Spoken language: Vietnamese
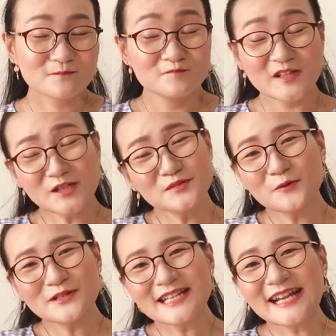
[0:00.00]
Và trong những
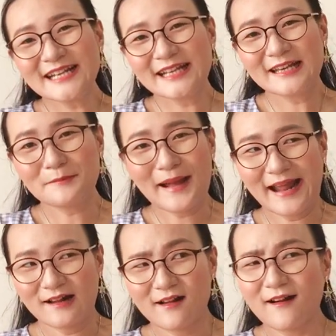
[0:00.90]
quyển sách này thì bạn
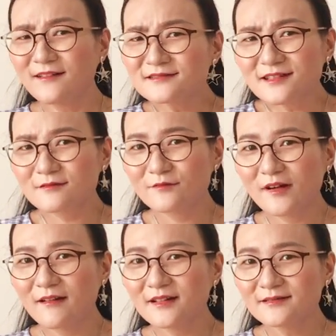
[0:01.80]
ấn tượng
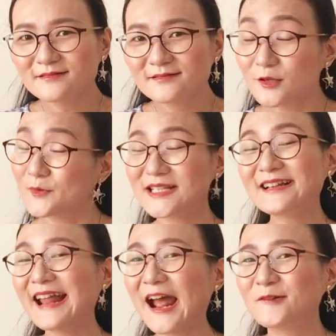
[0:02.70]
với những quyển sách
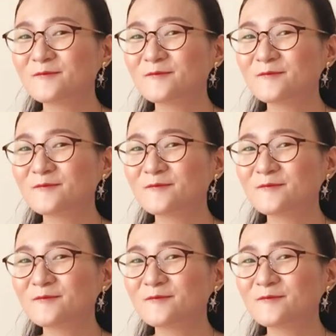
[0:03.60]
nào?